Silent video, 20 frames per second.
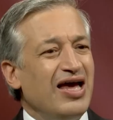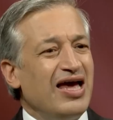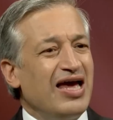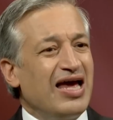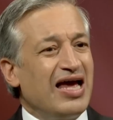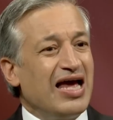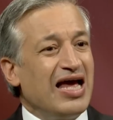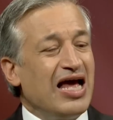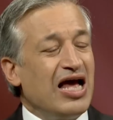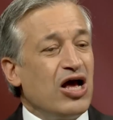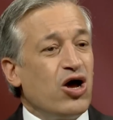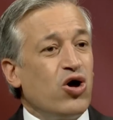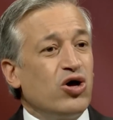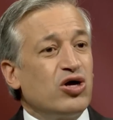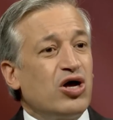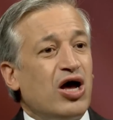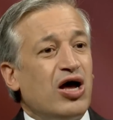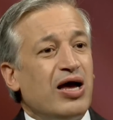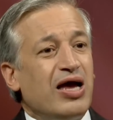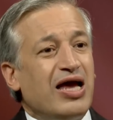Eh,
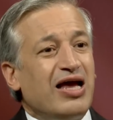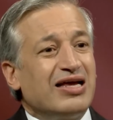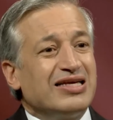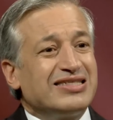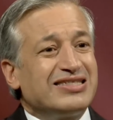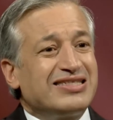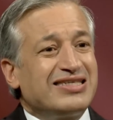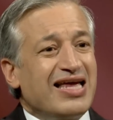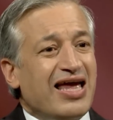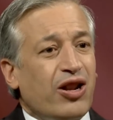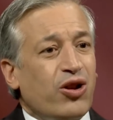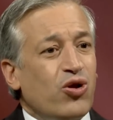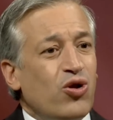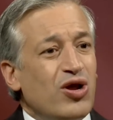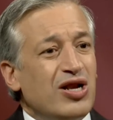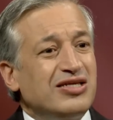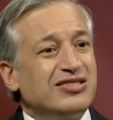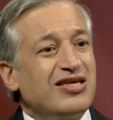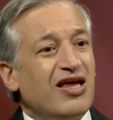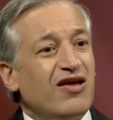eh, cerró
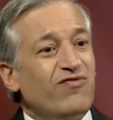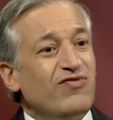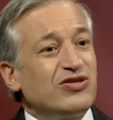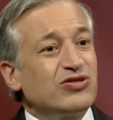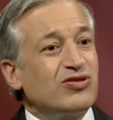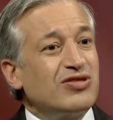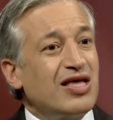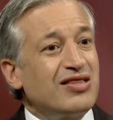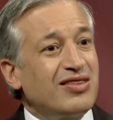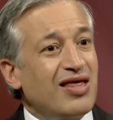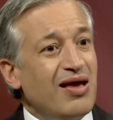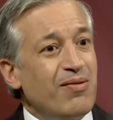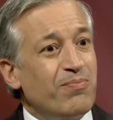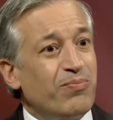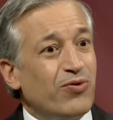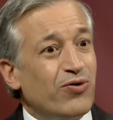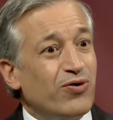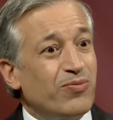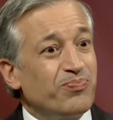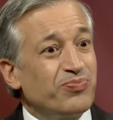el servicio de
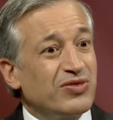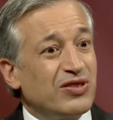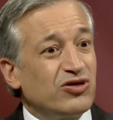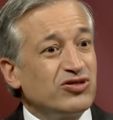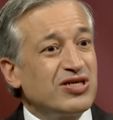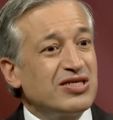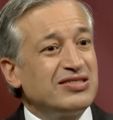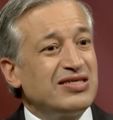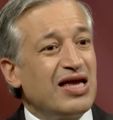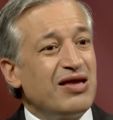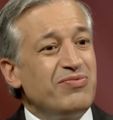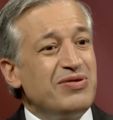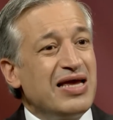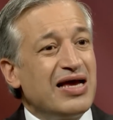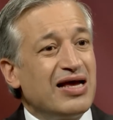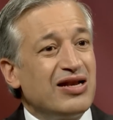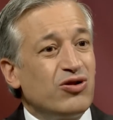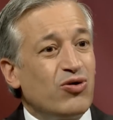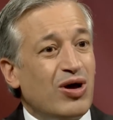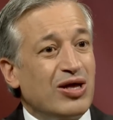templo. No se
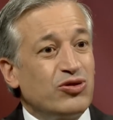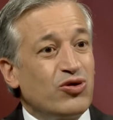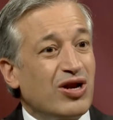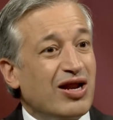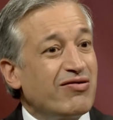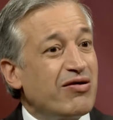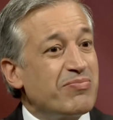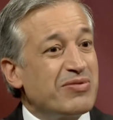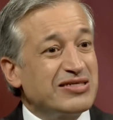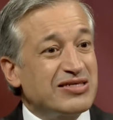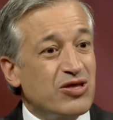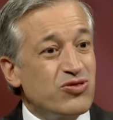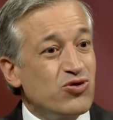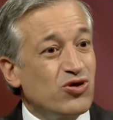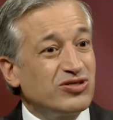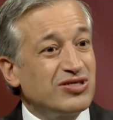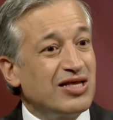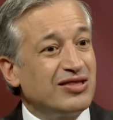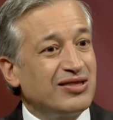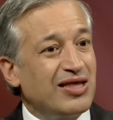servía, no adoraba más a
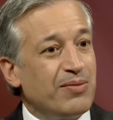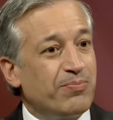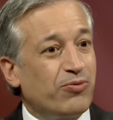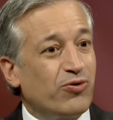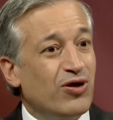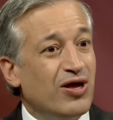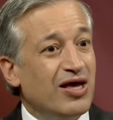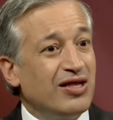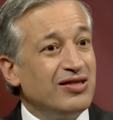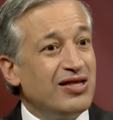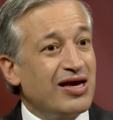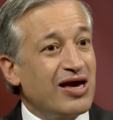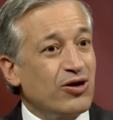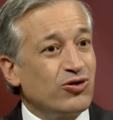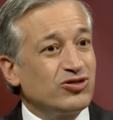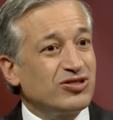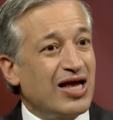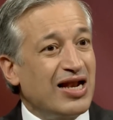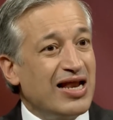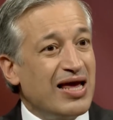Dios en el templo de
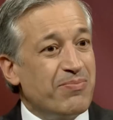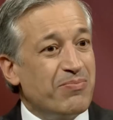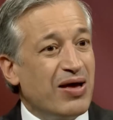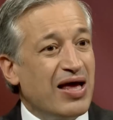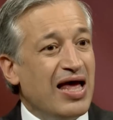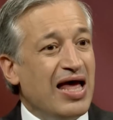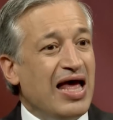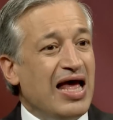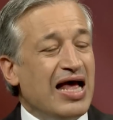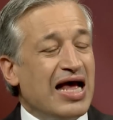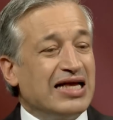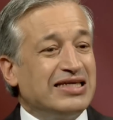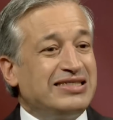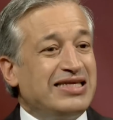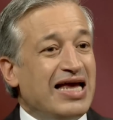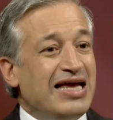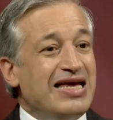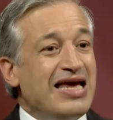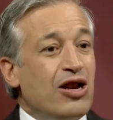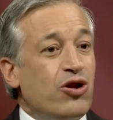Jerusalén.
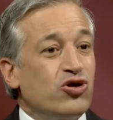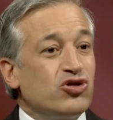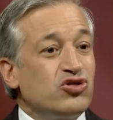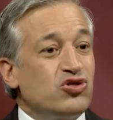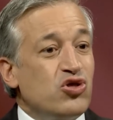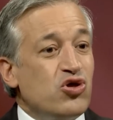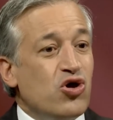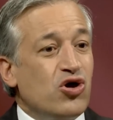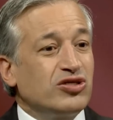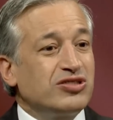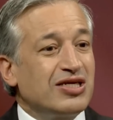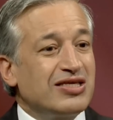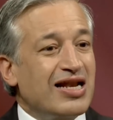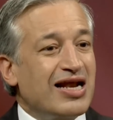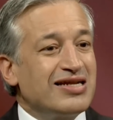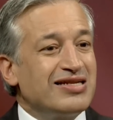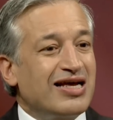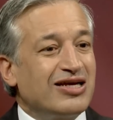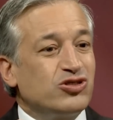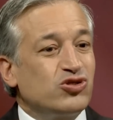Seguía a los dioses de
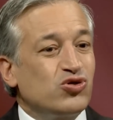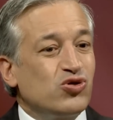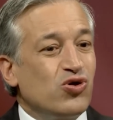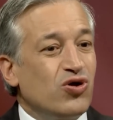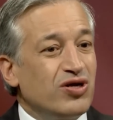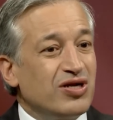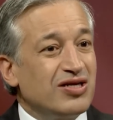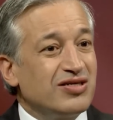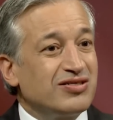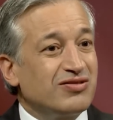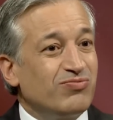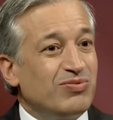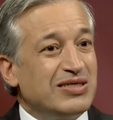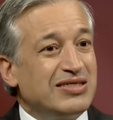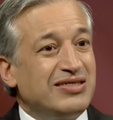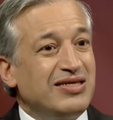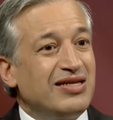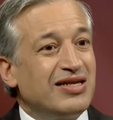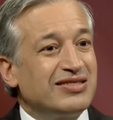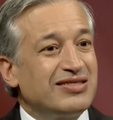las naciones
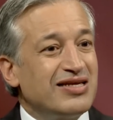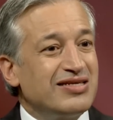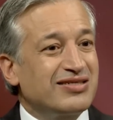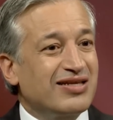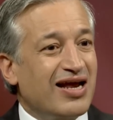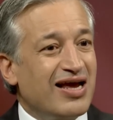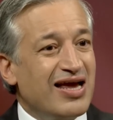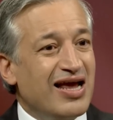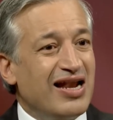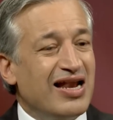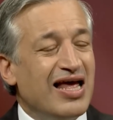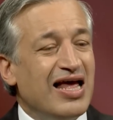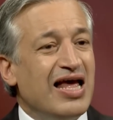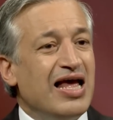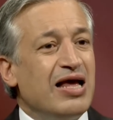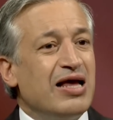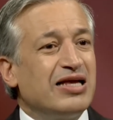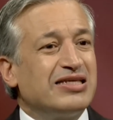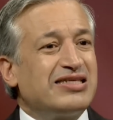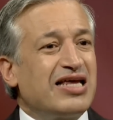vecinas de Israel.
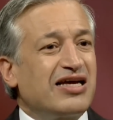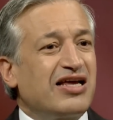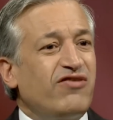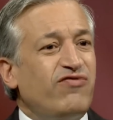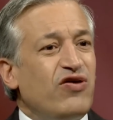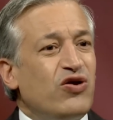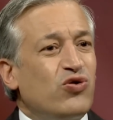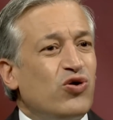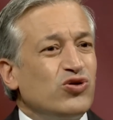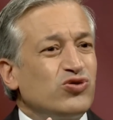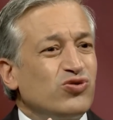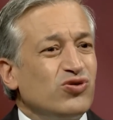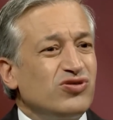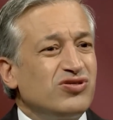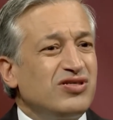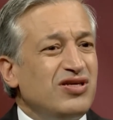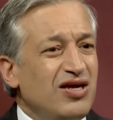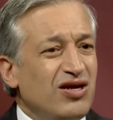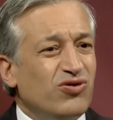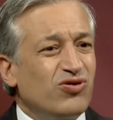Sacrificó
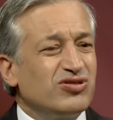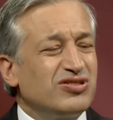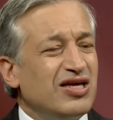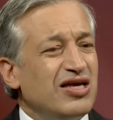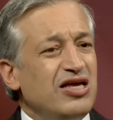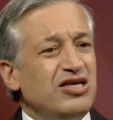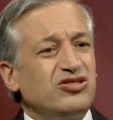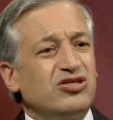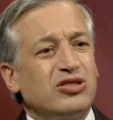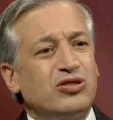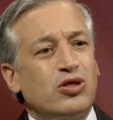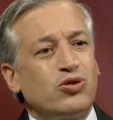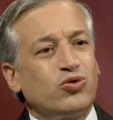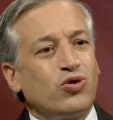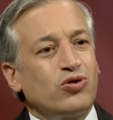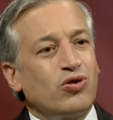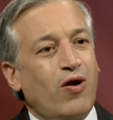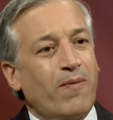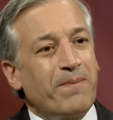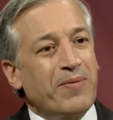sus hijos. Hizo de
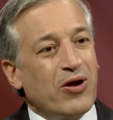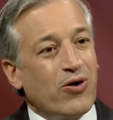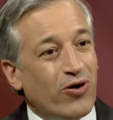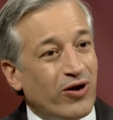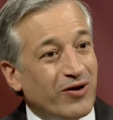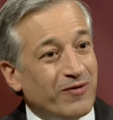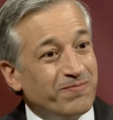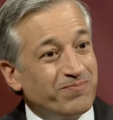todo lo peor.